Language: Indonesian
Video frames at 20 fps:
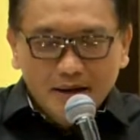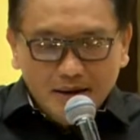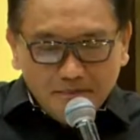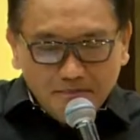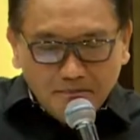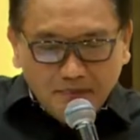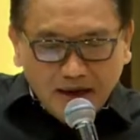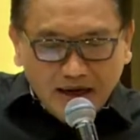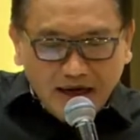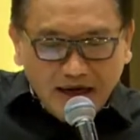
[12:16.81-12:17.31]

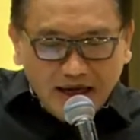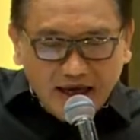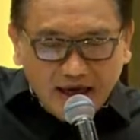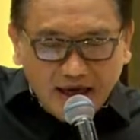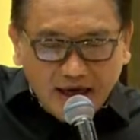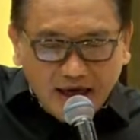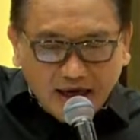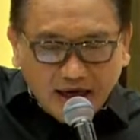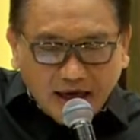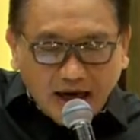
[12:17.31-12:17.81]

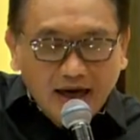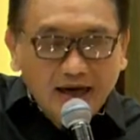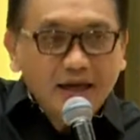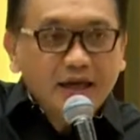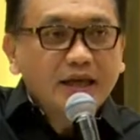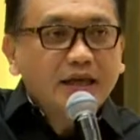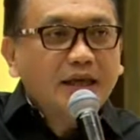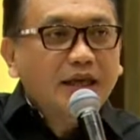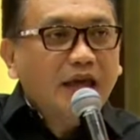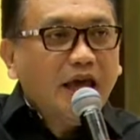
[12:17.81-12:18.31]
Meninggikan
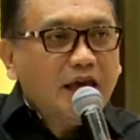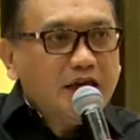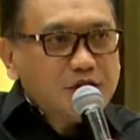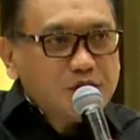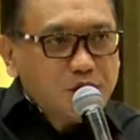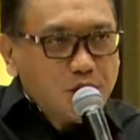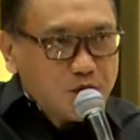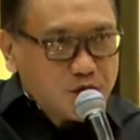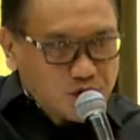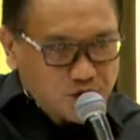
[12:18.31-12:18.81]

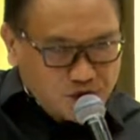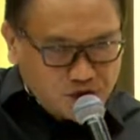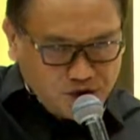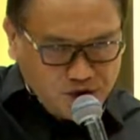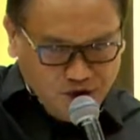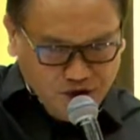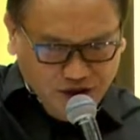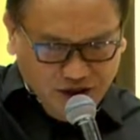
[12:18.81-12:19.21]
Yesus